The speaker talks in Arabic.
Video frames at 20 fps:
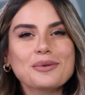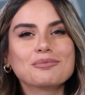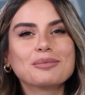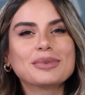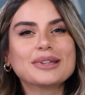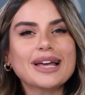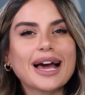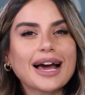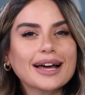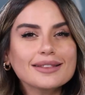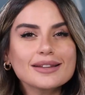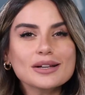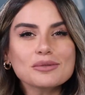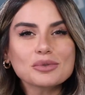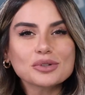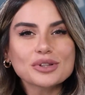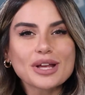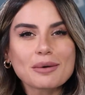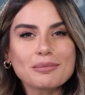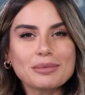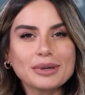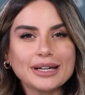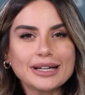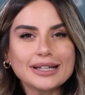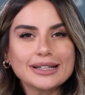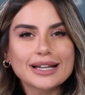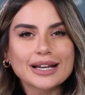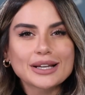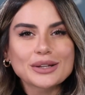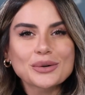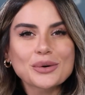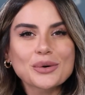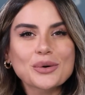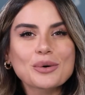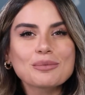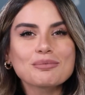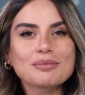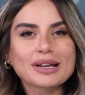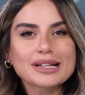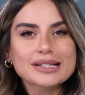بتحدي المتابعين
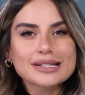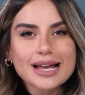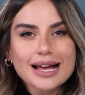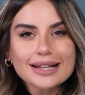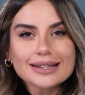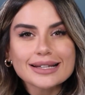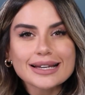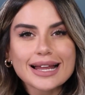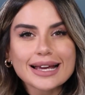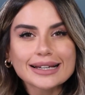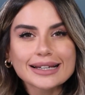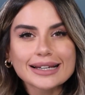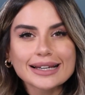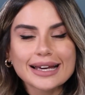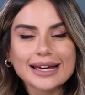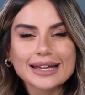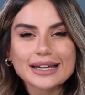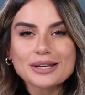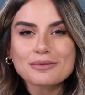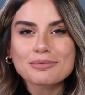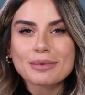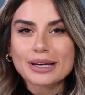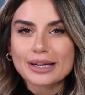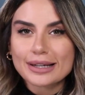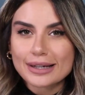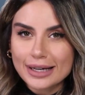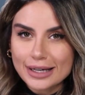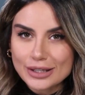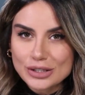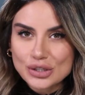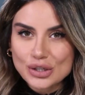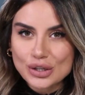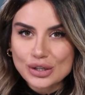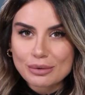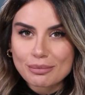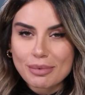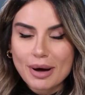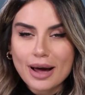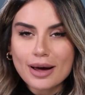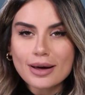لليوم مكسات الأكل الغريبة اللي رح
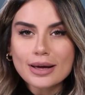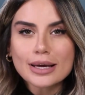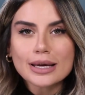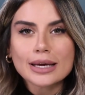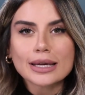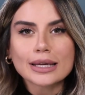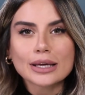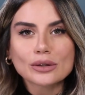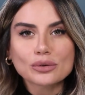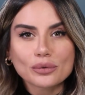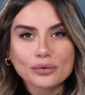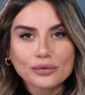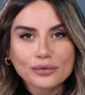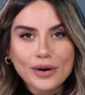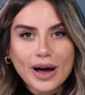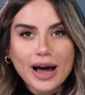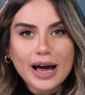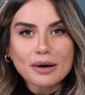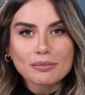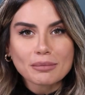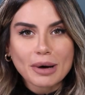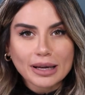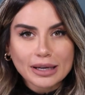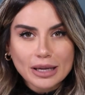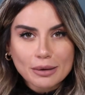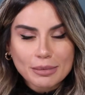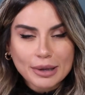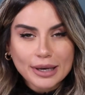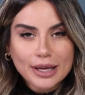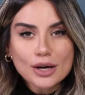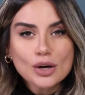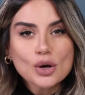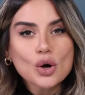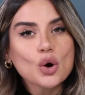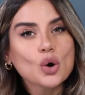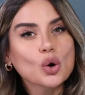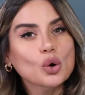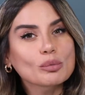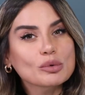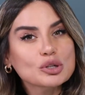نجربها هي تفاح مع لبنة
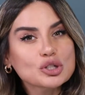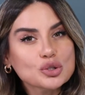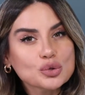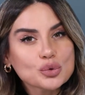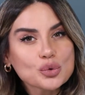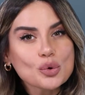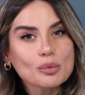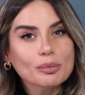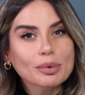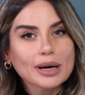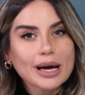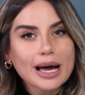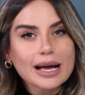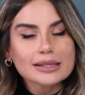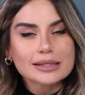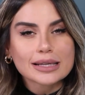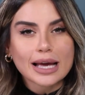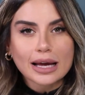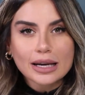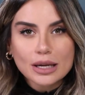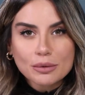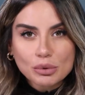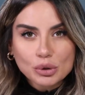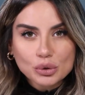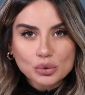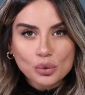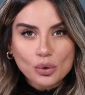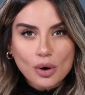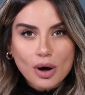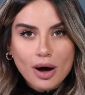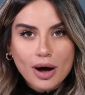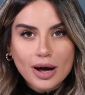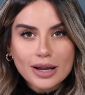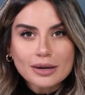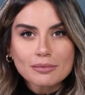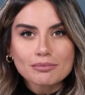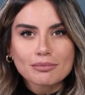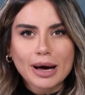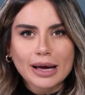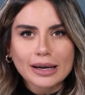ومشروب غازي على
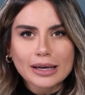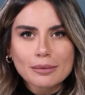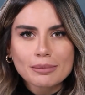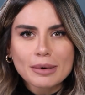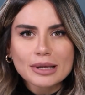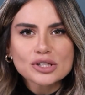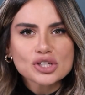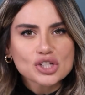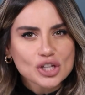برتقال مع لبن